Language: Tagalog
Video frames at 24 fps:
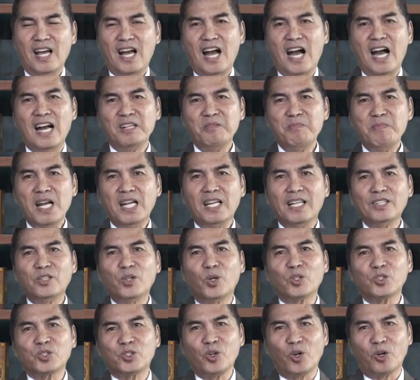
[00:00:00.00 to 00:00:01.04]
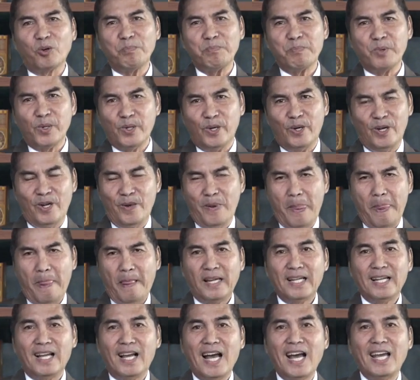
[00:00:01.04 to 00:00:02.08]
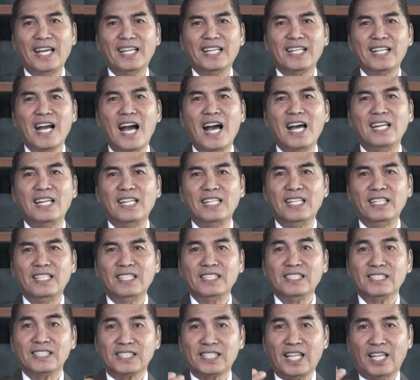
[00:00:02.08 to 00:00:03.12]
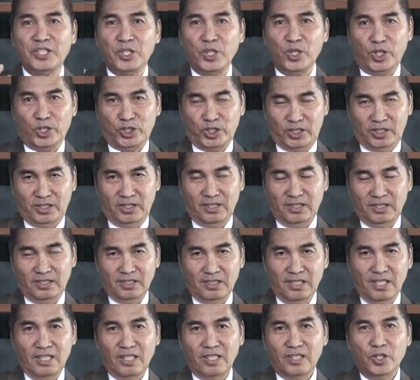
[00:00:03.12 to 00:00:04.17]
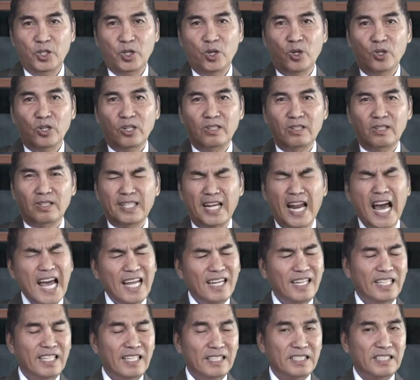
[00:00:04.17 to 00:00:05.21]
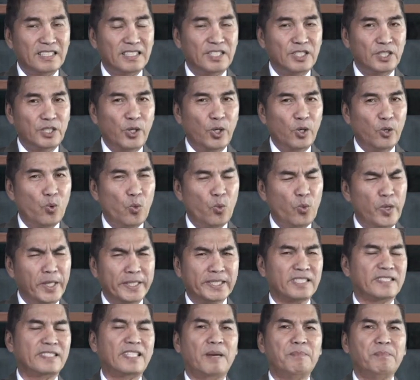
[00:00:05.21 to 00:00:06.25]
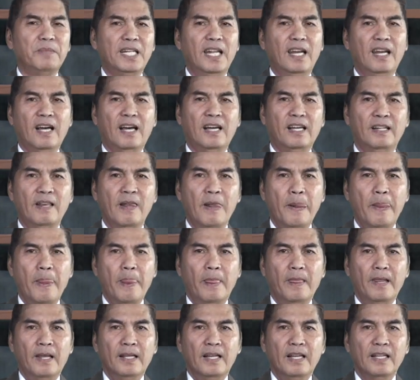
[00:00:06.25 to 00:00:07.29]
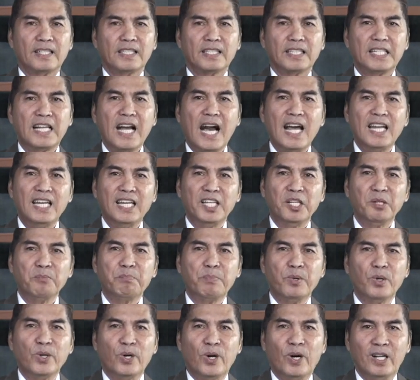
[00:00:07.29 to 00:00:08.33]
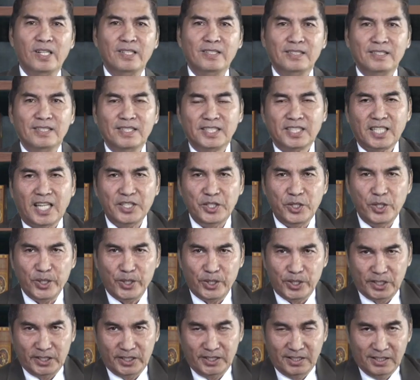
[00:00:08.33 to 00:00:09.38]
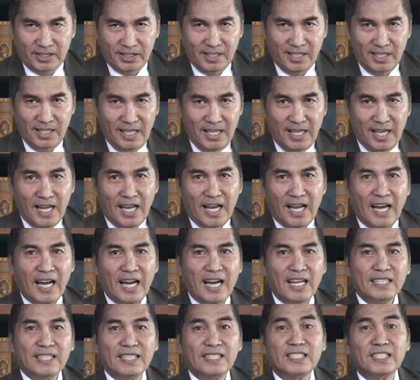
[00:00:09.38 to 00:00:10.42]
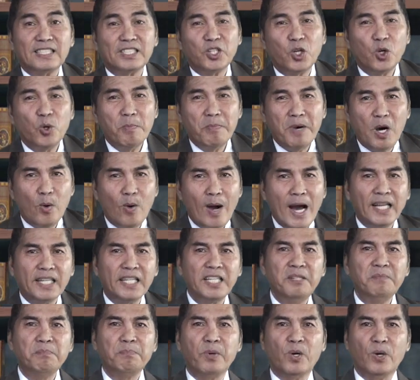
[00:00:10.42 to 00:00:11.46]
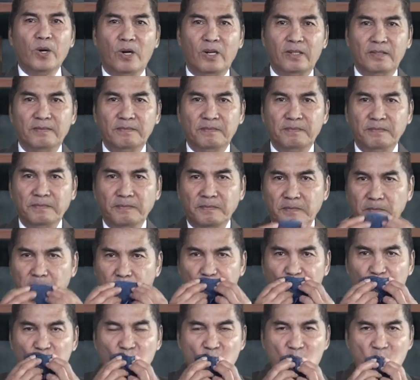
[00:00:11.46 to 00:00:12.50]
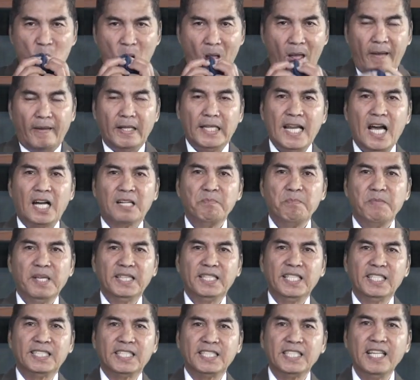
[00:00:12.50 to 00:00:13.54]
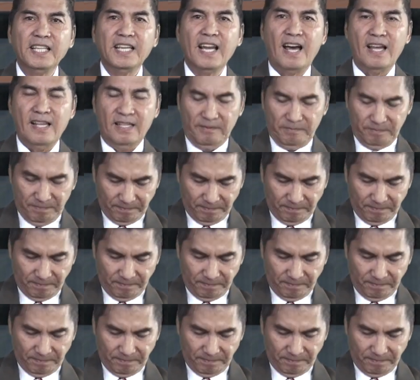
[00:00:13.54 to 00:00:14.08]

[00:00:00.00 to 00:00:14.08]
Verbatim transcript: ang mga doktor po ay galing sa Diyos. Yung knowledge, yung wisdom nila, galing po sa Diyos. At gumawa rin po ng medisina